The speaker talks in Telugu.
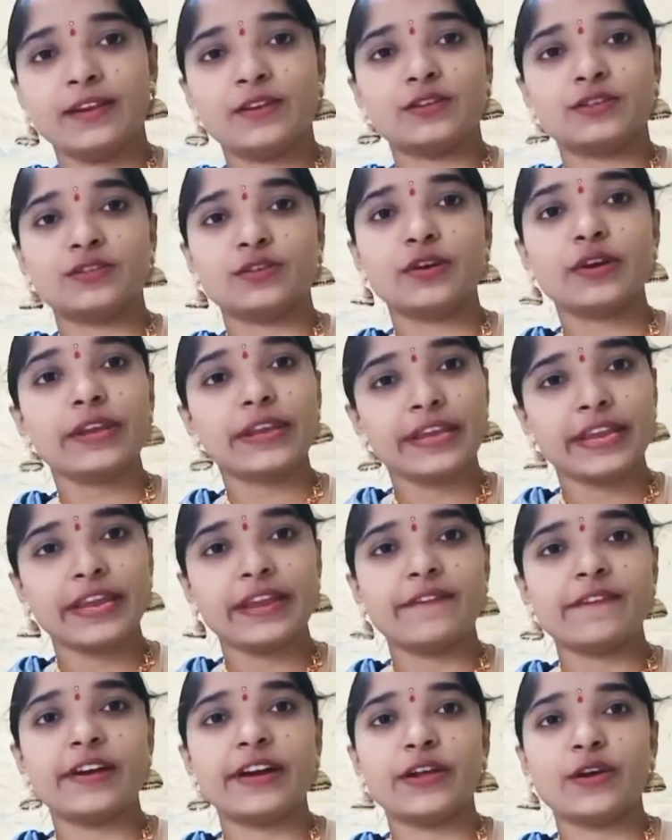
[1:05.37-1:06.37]
ఈరోజు
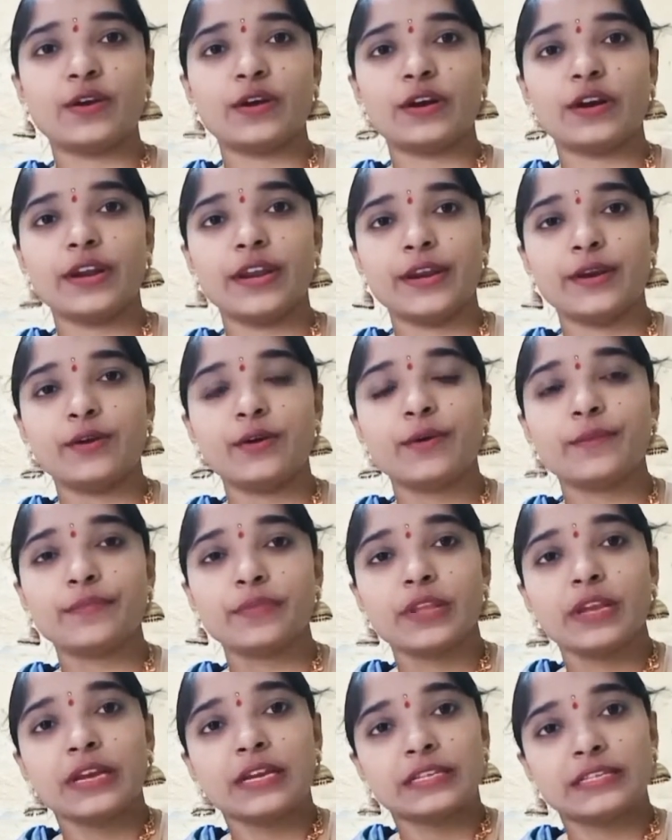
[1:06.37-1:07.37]
ఈ వీడియోలో నేను
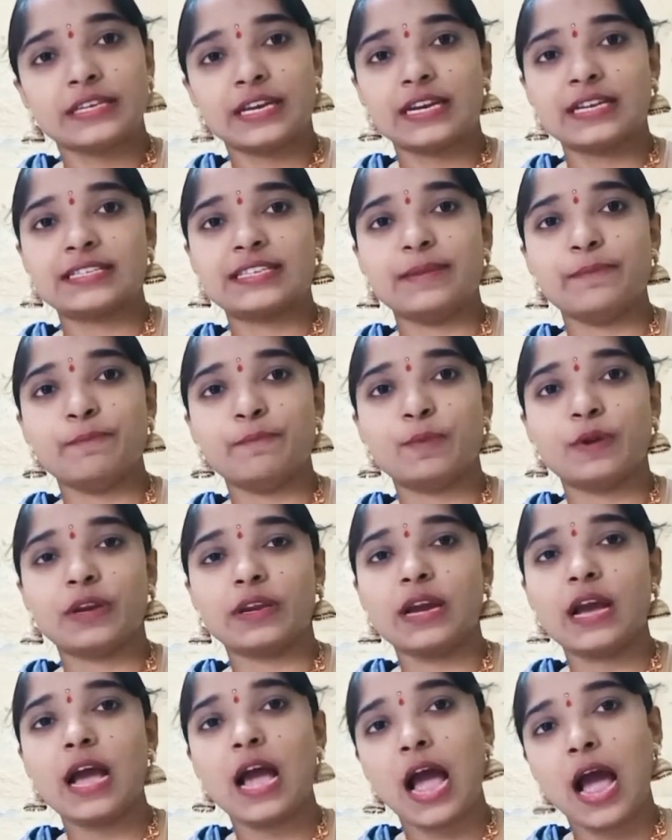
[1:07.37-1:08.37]
చాలా
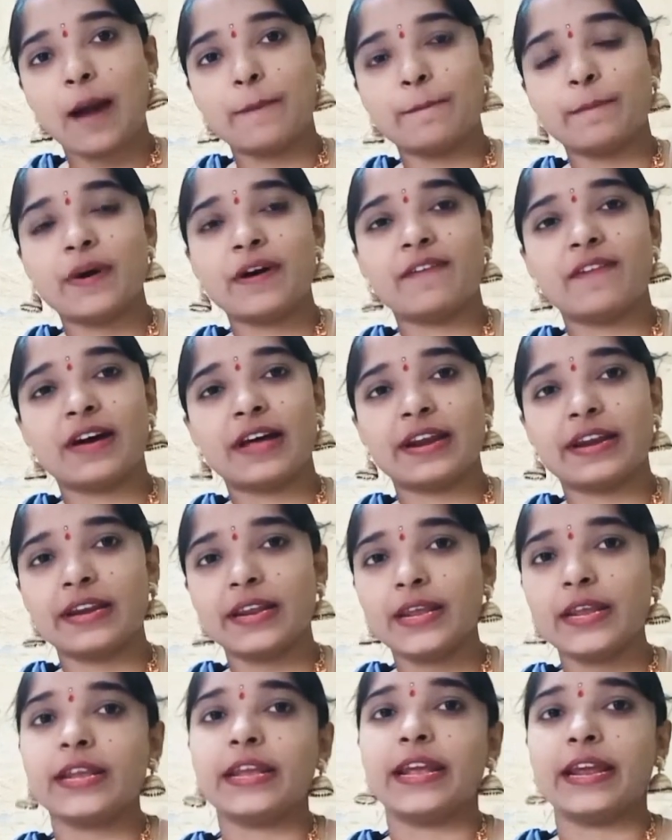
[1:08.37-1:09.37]
సింపుల్గా
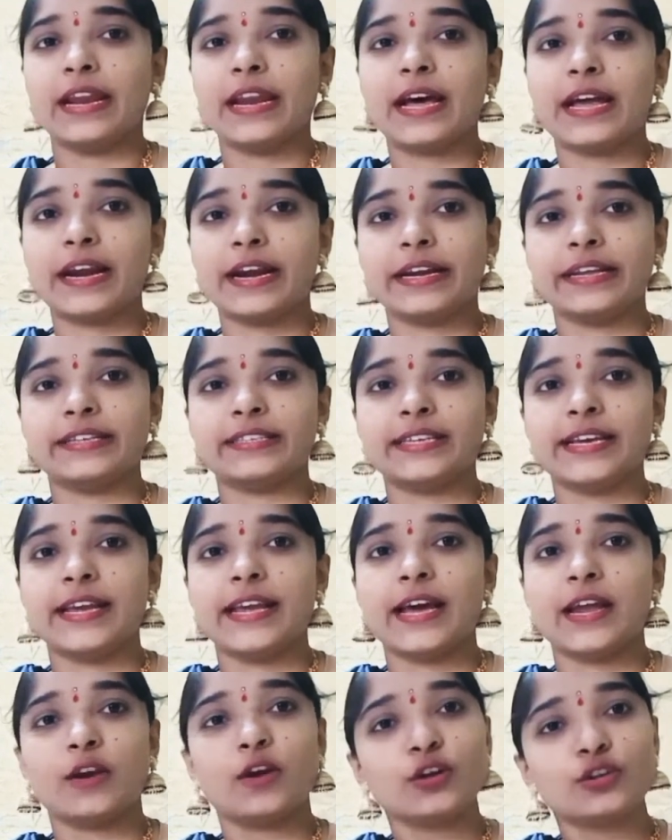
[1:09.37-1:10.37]
అమ్మవారిని ఎలా రెడీ
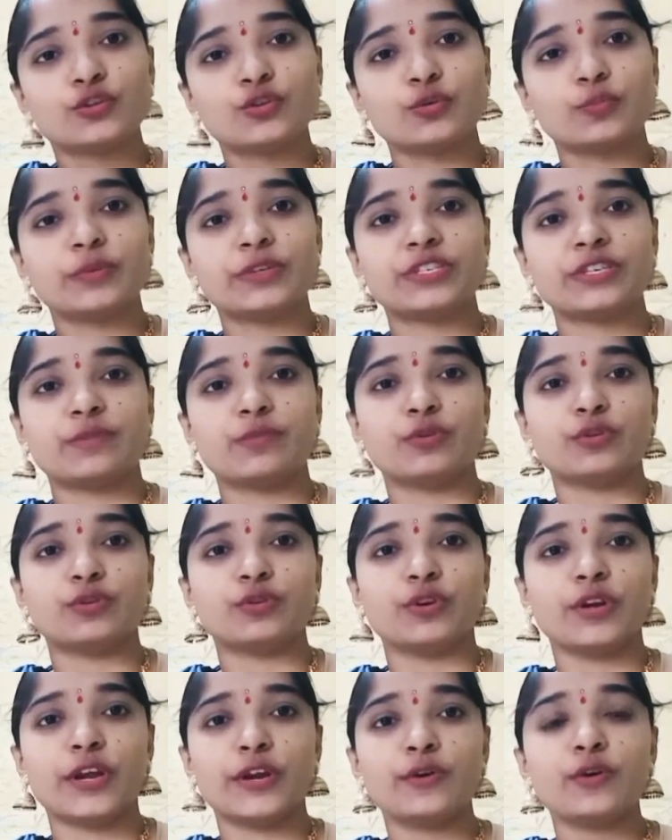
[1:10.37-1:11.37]
చేయాలో
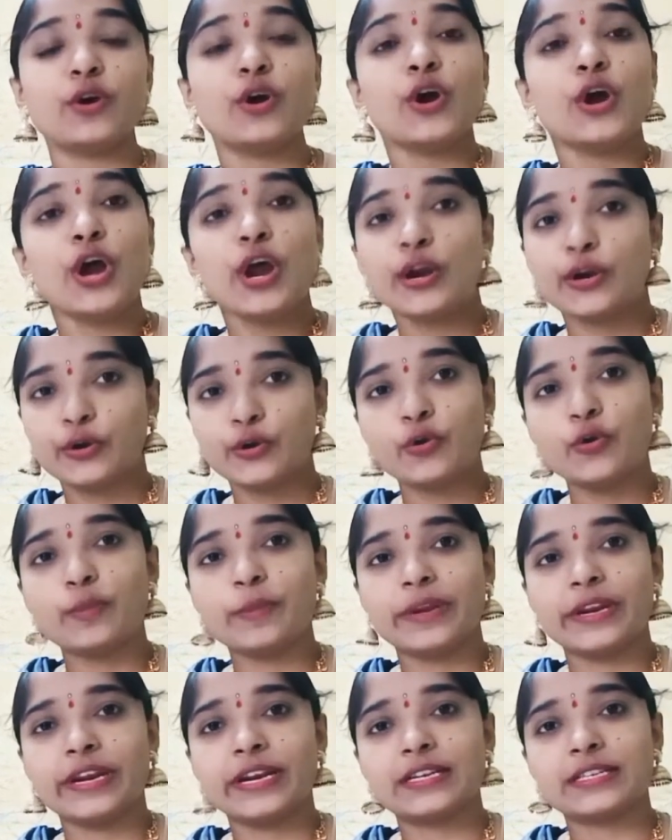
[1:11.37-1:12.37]
చూపించబోతున్నాను టూ
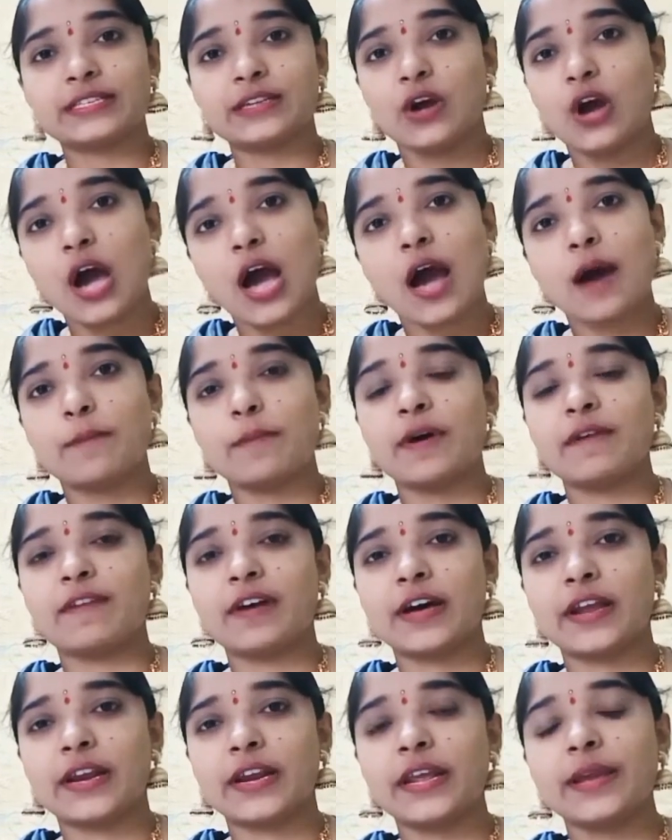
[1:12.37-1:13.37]
మినిట్స్లో
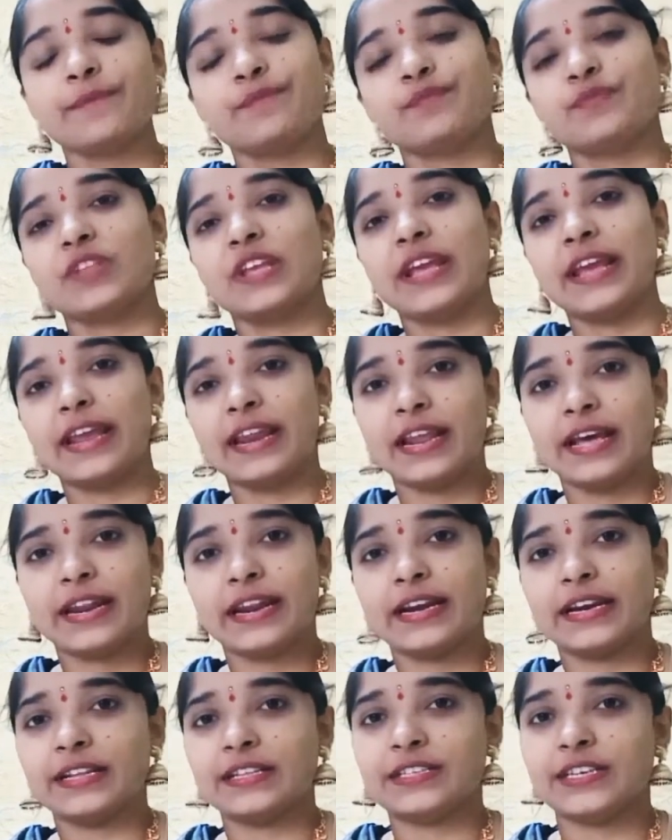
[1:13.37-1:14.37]
అమ్మవారిని ఎలా
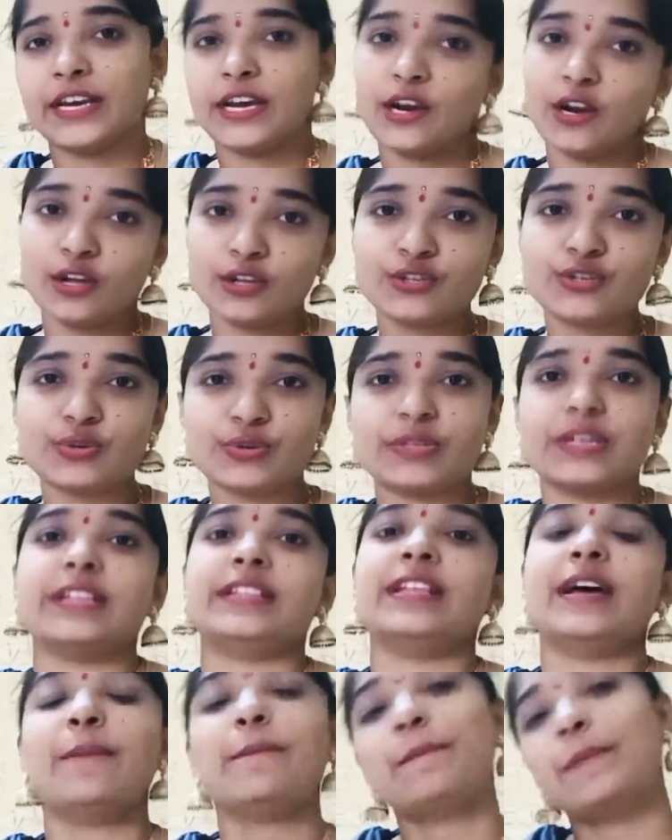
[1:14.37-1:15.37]
రెడీ చేయాలో
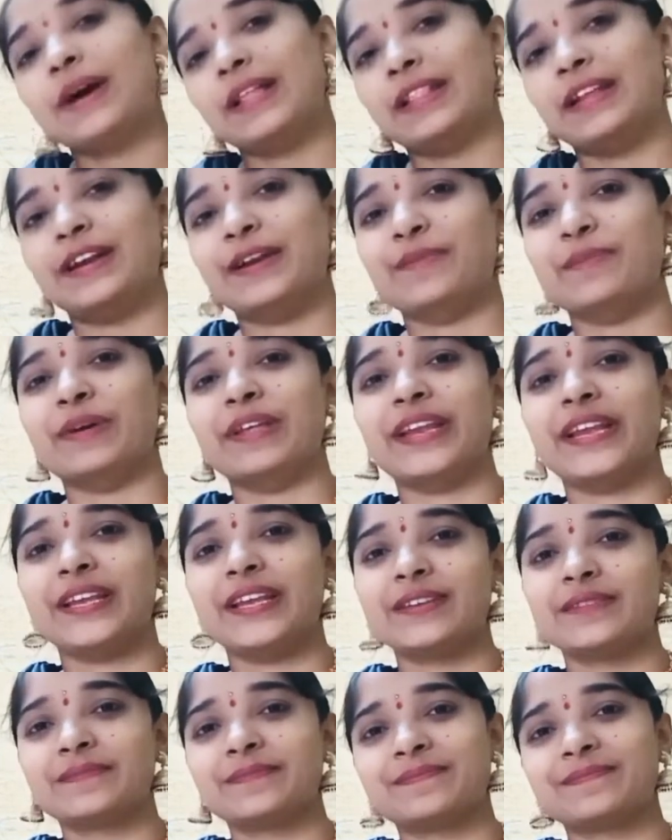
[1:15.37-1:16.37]
చూసేద్దాం పదండి మరి
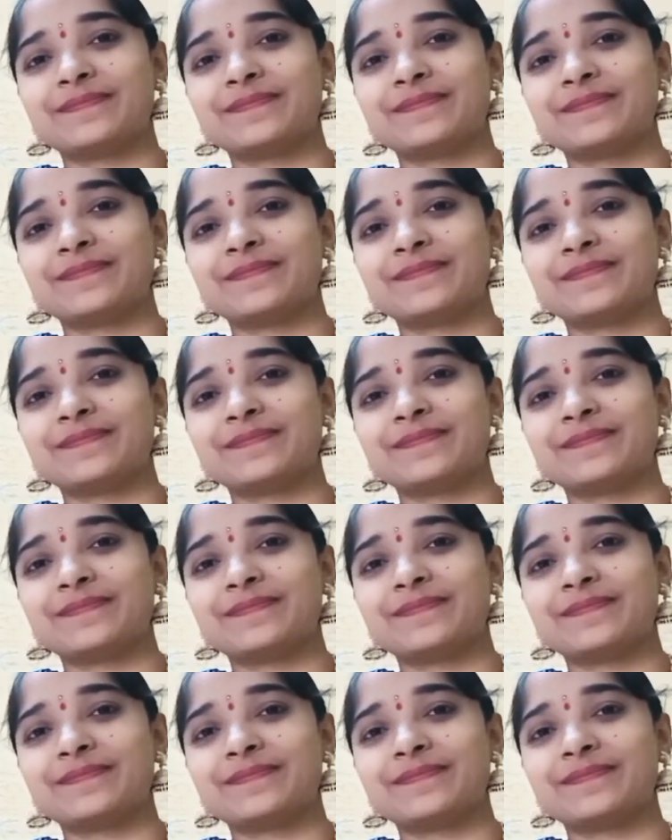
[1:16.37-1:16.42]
